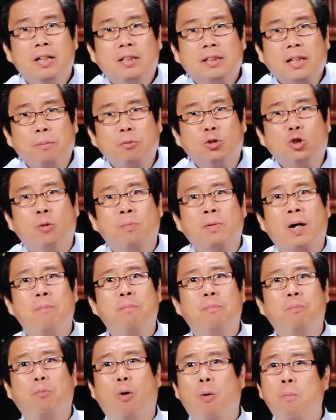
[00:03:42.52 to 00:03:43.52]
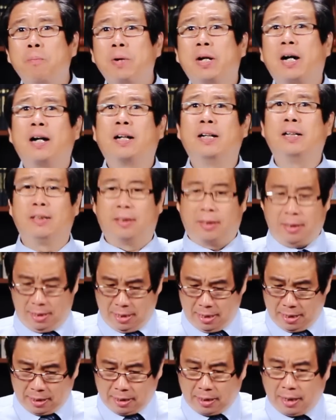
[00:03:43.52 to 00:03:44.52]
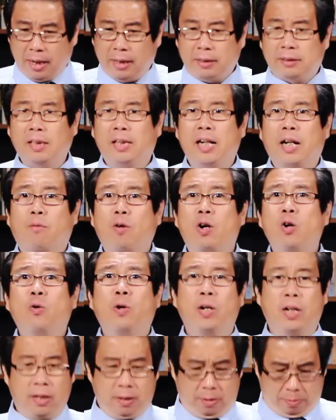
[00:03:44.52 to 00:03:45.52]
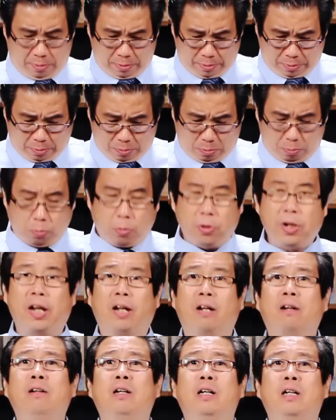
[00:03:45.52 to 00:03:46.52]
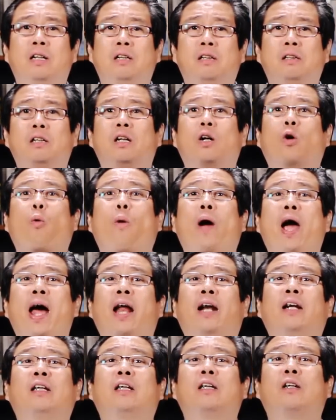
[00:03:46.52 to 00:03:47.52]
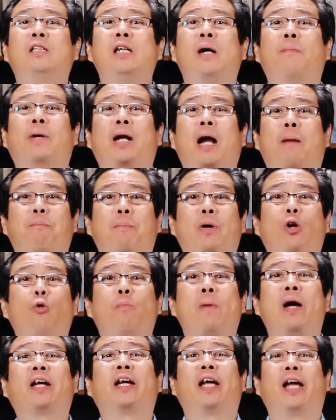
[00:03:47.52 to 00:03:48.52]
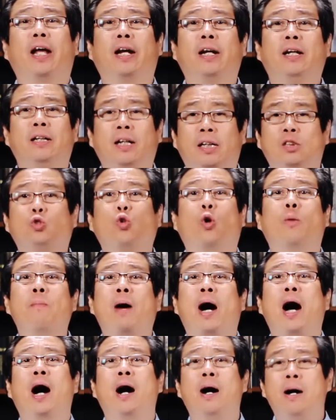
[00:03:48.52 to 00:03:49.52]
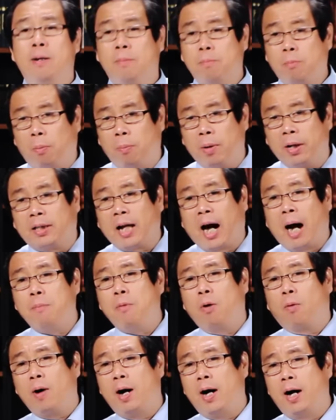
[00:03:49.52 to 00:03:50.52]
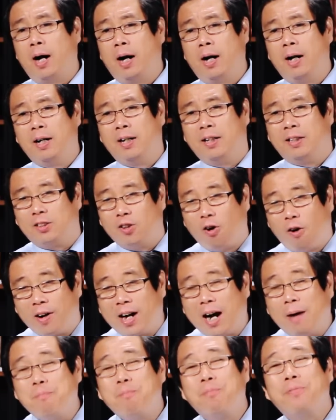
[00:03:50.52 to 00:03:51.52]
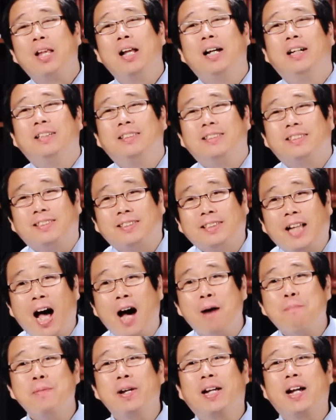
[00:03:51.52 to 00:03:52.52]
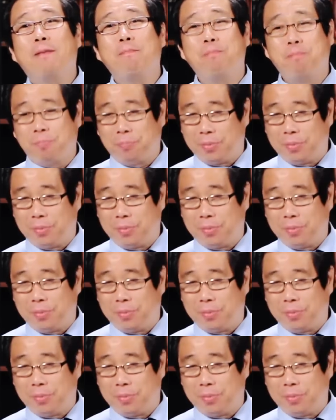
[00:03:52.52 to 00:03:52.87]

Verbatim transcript: ท่านผู้ชมครับ ผมมีครั้งหนึ่ง เคยเจอเด็กวัยรุ่นคนหนึ่งผู้หญิงแขวนเครื่องประดับเป็นรูปแมงเขียนเดินสวนมา ผมเลยถามบอกว่า น้องครับ ทราบไหมครับ